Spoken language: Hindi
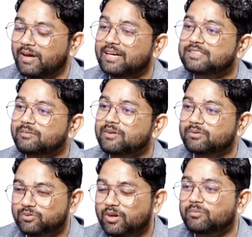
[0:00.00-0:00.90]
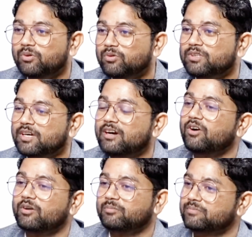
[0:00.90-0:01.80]
से भी थोड़ा बहुत लोन था
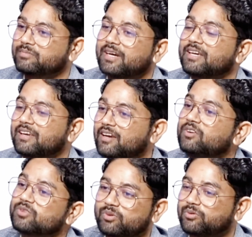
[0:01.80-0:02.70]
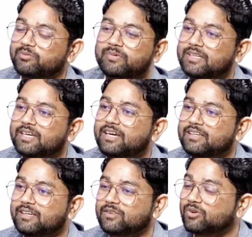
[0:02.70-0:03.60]
और बाकी रिलेटिव से तो लिया ही
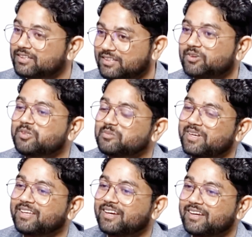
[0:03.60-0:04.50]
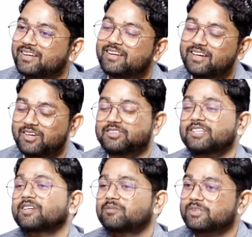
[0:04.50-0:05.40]
है दुकानदारों से भी लिया है ये
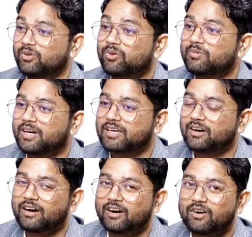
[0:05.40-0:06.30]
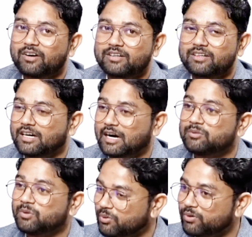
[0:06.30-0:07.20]
सब लोन भी आ गया और अब
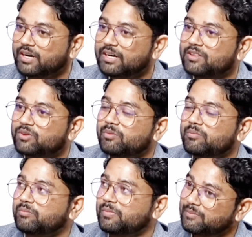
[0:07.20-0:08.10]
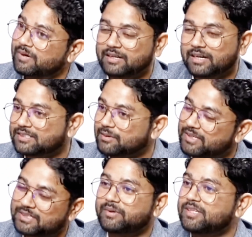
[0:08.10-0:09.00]
जो लोन आ गया तो पापा घर से
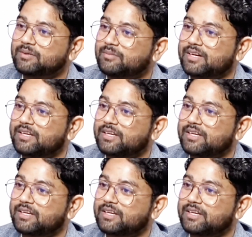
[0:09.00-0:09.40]
पैसा भेज नहीं पा रहे थे